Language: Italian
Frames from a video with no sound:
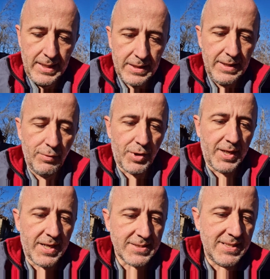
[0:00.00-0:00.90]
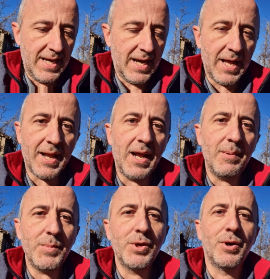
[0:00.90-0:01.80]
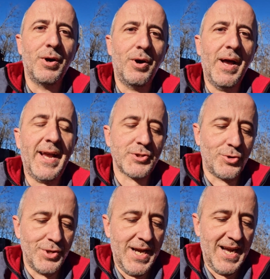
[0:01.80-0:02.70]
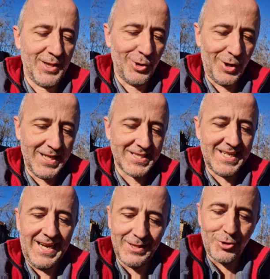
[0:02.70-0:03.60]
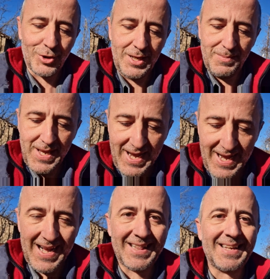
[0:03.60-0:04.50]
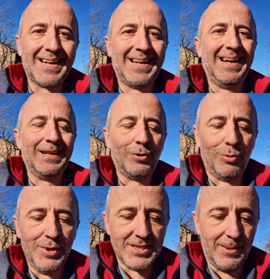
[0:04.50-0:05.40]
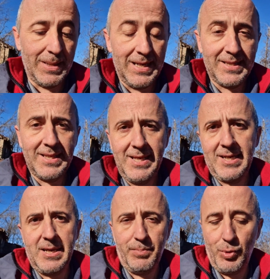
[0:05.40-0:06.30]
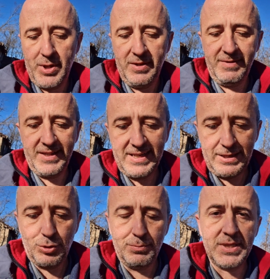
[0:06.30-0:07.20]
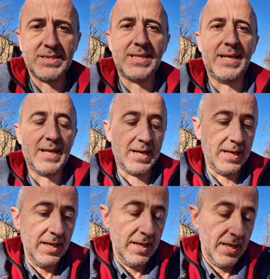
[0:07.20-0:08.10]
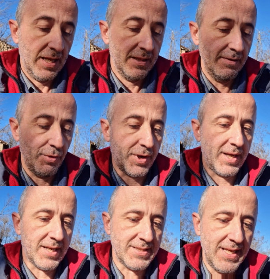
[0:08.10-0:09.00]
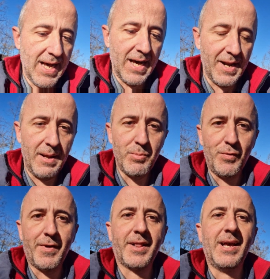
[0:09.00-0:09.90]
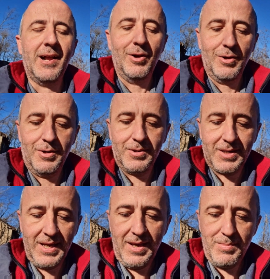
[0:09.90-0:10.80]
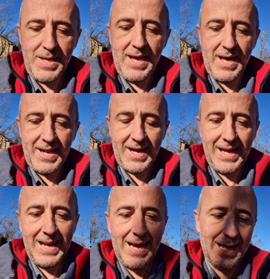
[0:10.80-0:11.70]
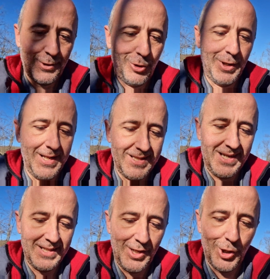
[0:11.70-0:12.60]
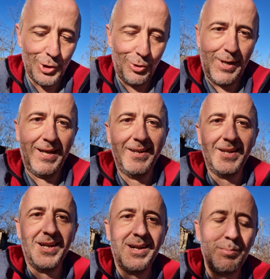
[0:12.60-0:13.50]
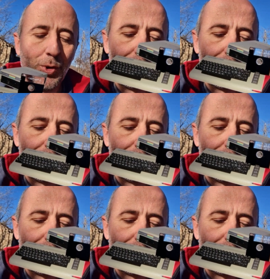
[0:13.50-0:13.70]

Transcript: Devo ringraziare il mio ex cognato Alessandro che mi ha attaccato a questa malattia che poi è diventato un mestiere. Devo ringraziare mio fratello che mi ha regalato all'età di 8 anni il mio